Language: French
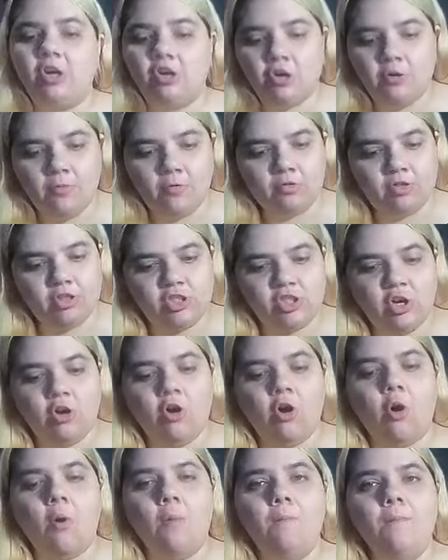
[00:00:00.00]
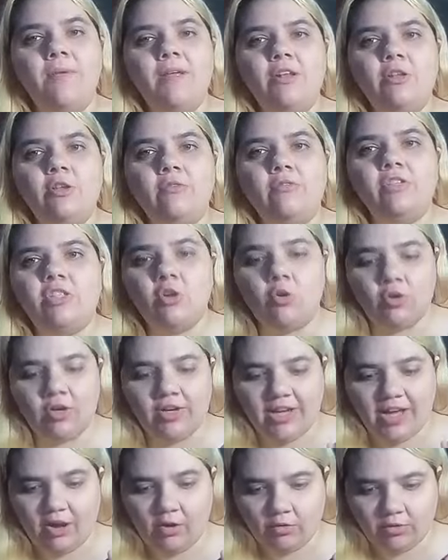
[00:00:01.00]
commençant en
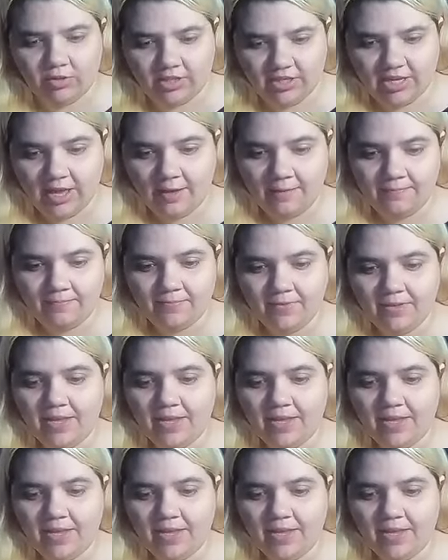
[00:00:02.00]
1941